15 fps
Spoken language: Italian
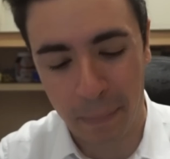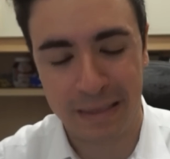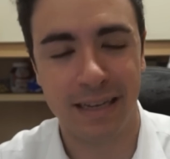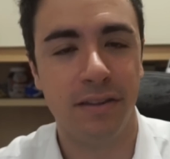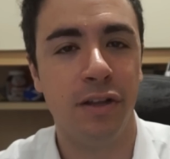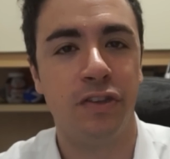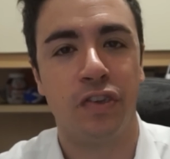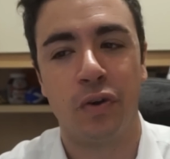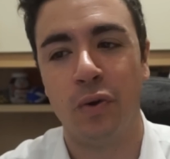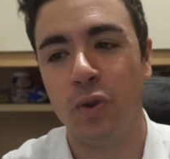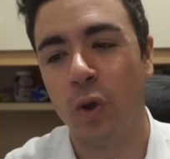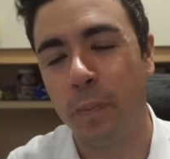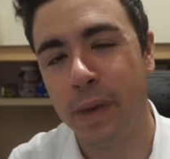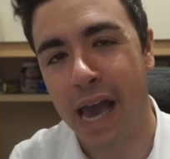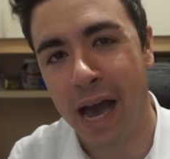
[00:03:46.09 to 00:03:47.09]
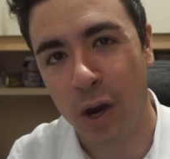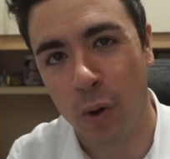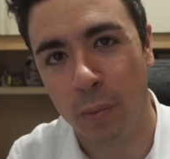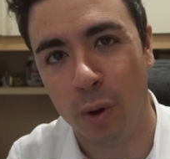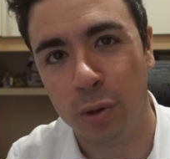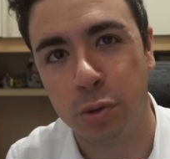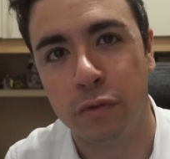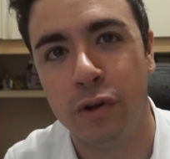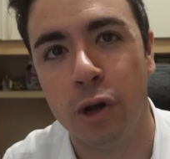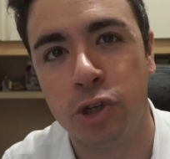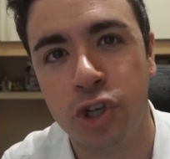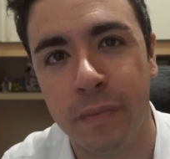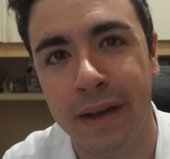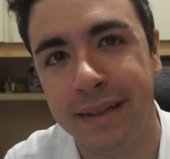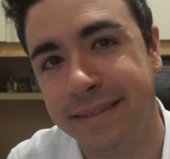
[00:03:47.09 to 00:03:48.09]
Passando in secondo piano molto
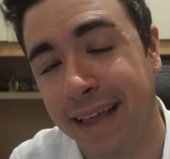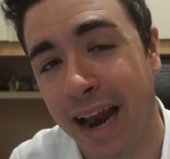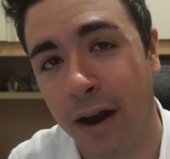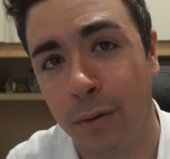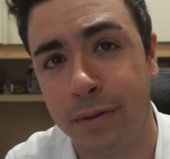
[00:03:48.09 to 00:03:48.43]
velocemente la